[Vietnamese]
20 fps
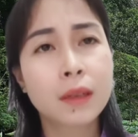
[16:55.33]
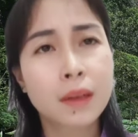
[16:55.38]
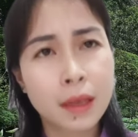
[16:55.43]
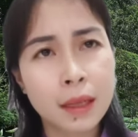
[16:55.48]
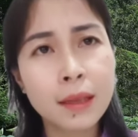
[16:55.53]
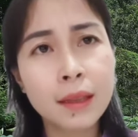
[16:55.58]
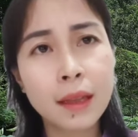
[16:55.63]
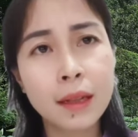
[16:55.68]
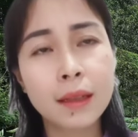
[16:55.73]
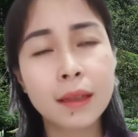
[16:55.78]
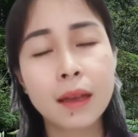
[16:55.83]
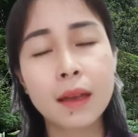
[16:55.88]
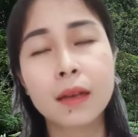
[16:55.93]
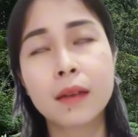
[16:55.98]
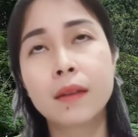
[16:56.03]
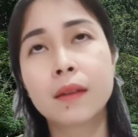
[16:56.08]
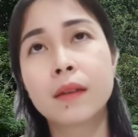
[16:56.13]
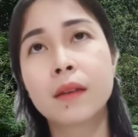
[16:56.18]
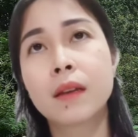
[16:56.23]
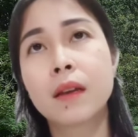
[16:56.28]
kính tin đó
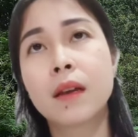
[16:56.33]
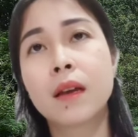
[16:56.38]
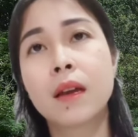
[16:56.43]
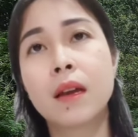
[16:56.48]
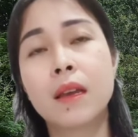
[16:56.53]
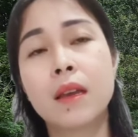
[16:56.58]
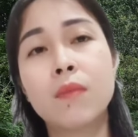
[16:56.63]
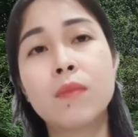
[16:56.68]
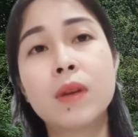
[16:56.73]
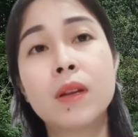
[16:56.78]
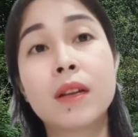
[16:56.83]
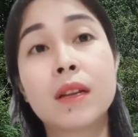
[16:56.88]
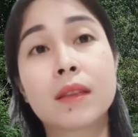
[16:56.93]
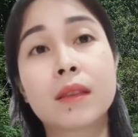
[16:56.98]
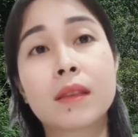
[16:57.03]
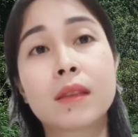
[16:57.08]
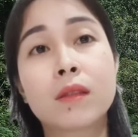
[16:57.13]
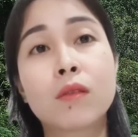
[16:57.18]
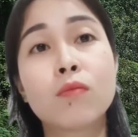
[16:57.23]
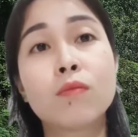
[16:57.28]
thì giống như
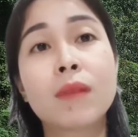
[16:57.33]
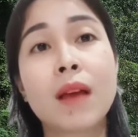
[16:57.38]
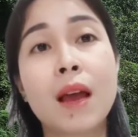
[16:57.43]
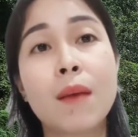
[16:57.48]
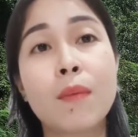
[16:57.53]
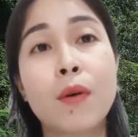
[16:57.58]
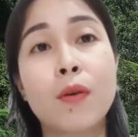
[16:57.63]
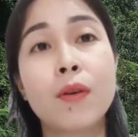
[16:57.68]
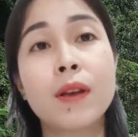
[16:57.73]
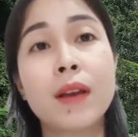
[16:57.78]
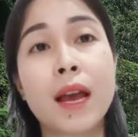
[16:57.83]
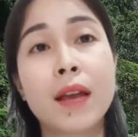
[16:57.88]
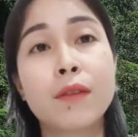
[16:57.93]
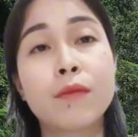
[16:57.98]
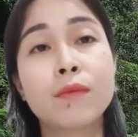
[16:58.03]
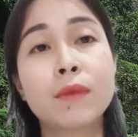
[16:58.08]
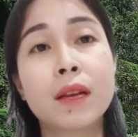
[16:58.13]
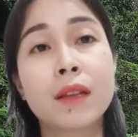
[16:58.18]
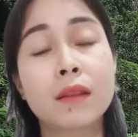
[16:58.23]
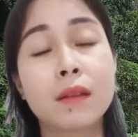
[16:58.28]
là chúng ta mỗi ngày
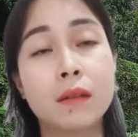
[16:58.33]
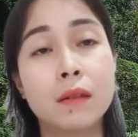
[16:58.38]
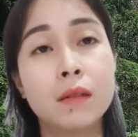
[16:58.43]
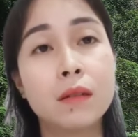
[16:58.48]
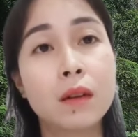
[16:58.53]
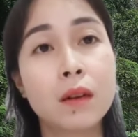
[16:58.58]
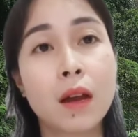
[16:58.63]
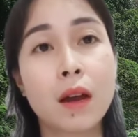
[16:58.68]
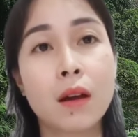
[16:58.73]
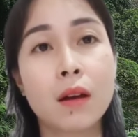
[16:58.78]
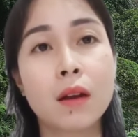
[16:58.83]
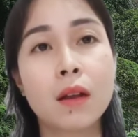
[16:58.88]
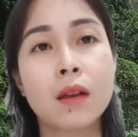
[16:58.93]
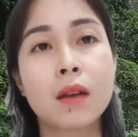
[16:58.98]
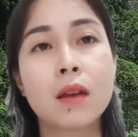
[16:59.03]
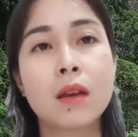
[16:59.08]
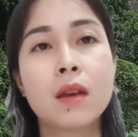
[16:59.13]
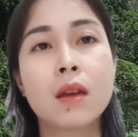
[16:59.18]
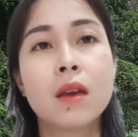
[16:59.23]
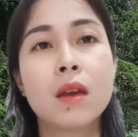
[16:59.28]
chúng ta tưởng đến họ đó
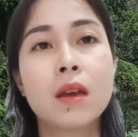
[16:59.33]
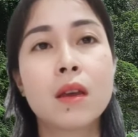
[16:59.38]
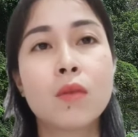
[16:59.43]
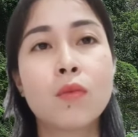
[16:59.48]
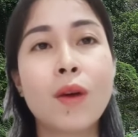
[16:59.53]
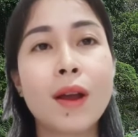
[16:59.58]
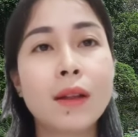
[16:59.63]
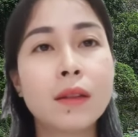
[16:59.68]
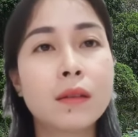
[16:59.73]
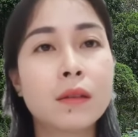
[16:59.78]
quán